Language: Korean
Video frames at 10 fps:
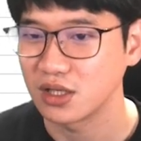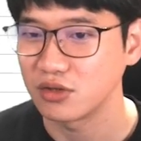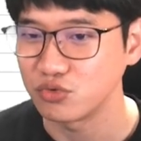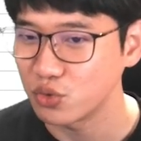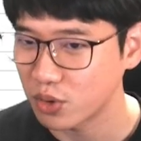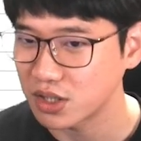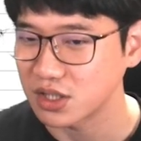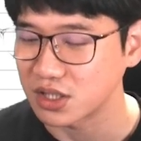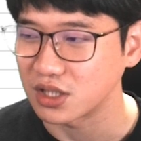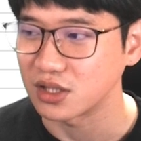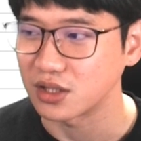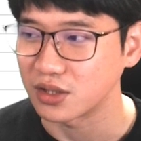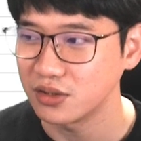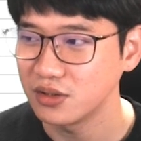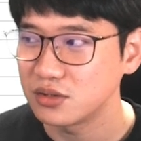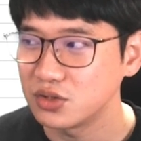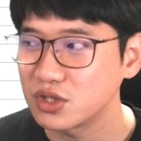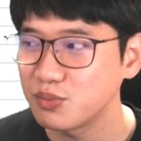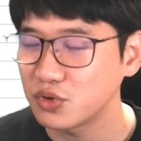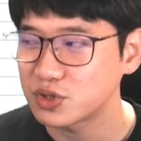유용한 기능인데요 여기
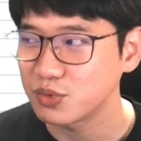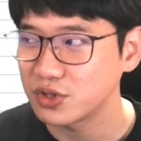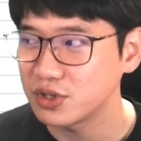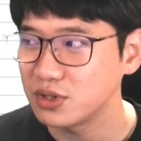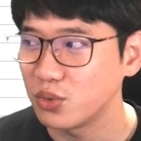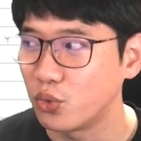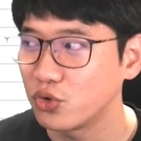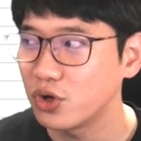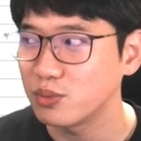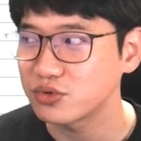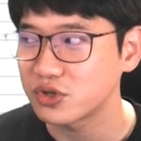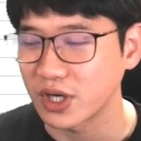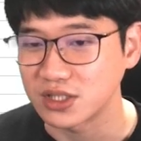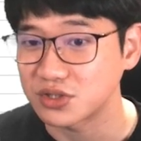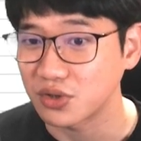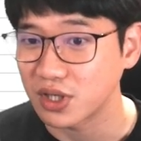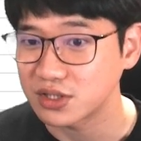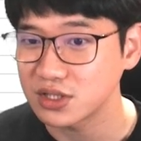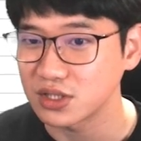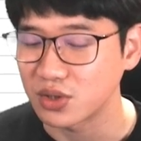보시면은 5열부터
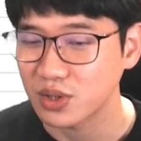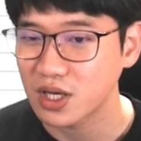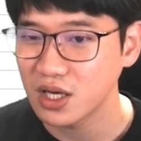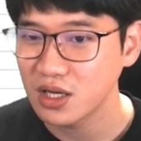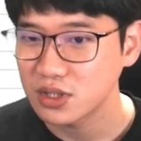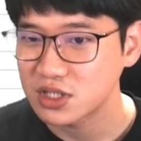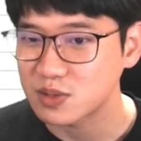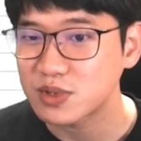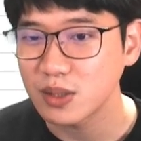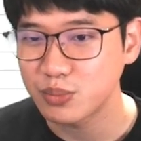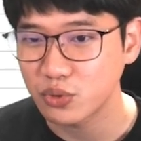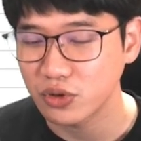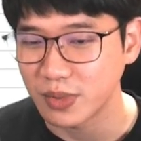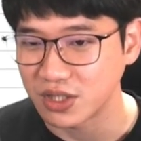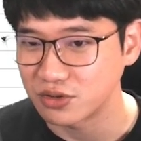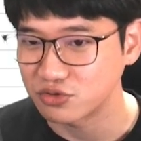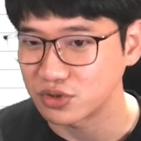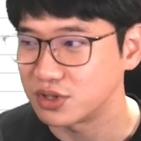S열까지 이렇게 집계표를 만들 수